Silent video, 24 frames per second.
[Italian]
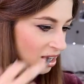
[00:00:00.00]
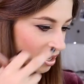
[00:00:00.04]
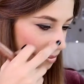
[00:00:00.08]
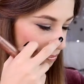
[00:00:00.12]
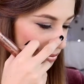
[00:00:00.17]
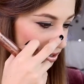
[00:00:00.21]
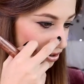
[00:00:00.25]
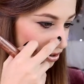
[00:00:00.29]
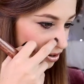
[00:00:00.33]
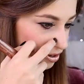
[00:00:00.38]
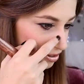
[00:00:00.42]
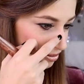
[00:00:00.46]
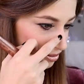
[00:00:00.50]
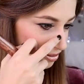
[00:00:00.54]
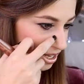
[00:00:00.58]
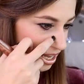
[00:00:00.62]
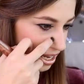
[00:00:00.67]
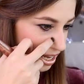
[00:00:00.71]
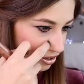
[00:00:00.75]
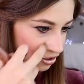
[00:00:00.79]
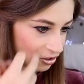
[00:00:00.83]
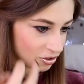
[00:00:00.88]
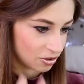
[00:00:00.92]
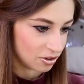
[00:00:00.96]
però
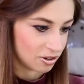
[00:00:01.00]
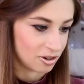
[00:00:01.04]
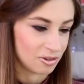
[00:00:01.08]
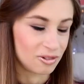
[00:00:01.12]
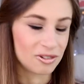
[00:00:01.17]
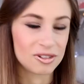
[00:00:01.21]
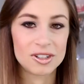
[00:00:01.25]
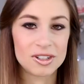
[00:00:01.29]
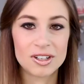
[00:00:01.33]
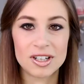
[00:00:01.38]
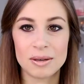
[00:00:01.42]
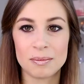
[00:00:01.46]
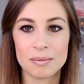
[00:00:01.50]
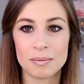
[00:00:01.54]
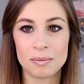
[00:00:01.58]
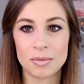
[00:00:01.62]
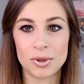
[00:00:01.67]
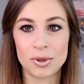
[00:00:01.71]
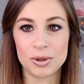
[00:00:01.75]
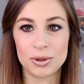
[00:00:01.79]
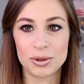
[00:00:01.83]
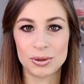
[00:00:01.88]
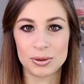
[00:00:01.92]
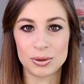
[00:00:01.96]
ecco è un colore
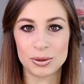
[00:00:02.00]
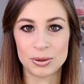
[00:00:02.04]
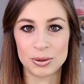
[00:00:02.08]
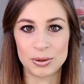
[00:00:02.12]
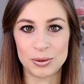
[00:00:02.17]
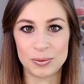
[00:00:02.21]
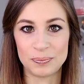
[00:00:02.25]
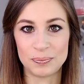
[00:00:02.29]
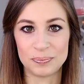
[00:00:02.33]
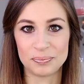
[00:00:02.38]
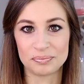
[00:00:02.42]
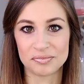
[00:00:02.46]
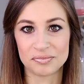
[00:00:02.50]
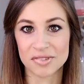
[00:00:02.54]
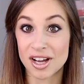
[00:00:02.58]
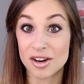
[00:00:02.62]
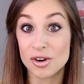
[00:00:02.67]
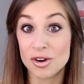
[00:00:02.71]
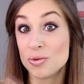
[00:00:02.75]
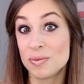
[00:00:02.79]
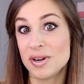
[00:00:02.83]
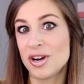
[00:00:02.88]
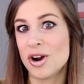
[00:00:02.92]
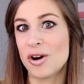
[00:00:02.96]
molto mm,
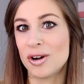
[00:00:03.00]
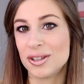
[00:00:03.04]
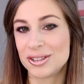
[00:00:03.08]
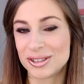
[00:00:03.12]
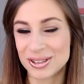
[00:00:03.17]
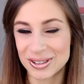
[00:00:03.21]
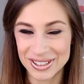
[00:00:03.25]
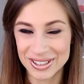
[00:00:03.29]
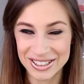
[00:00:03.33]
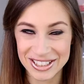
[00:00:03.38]
luminoso